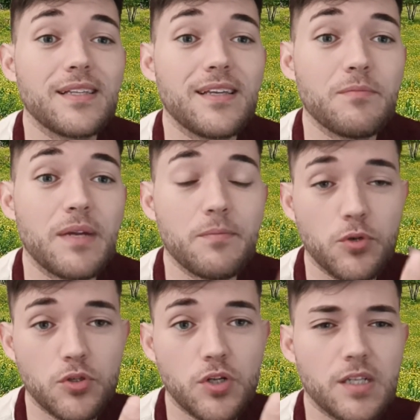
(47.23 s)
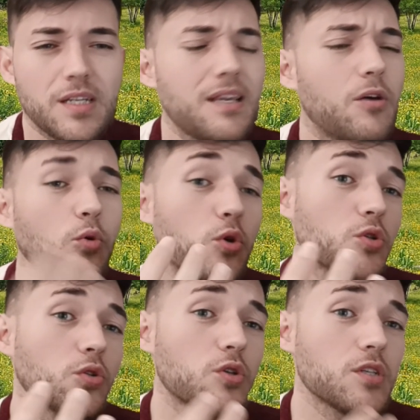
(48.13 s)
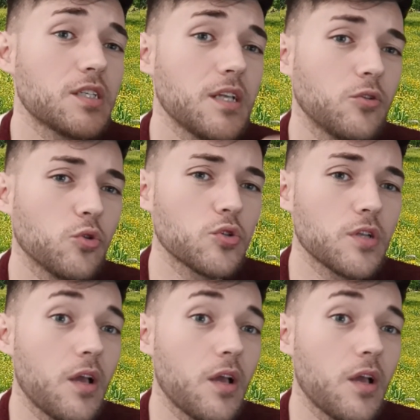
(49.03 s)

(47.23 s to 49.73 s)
de mariposas y algunos otros insectos